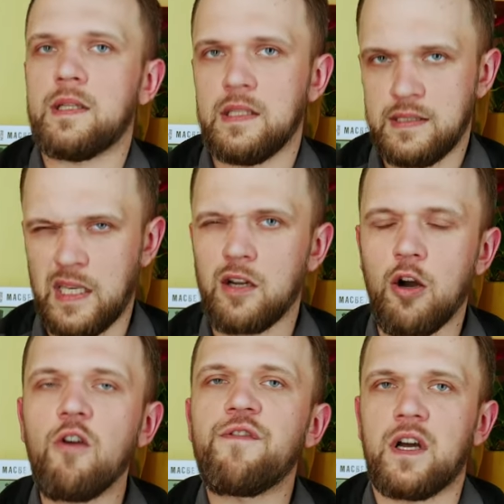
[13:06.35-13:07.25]
ten
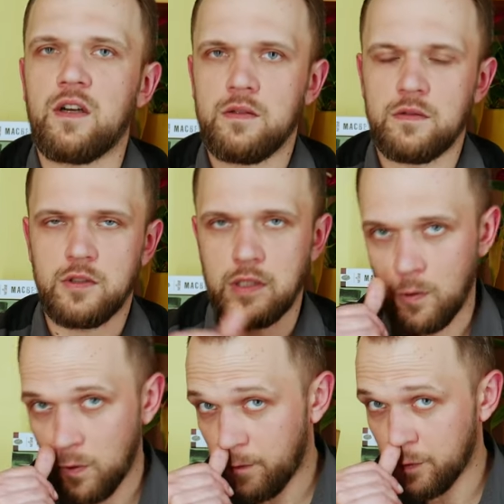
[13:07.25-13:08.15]
sarkofag
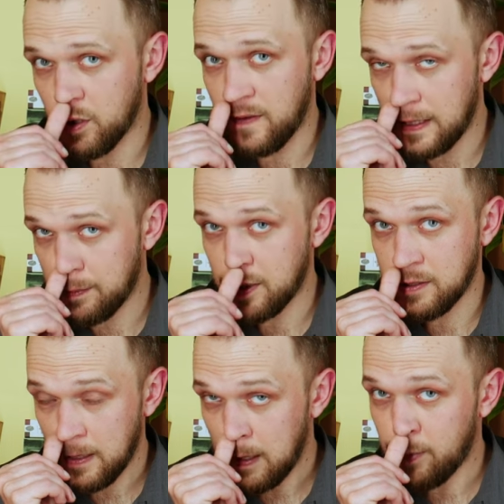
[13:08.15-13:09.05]
został ufundowany przez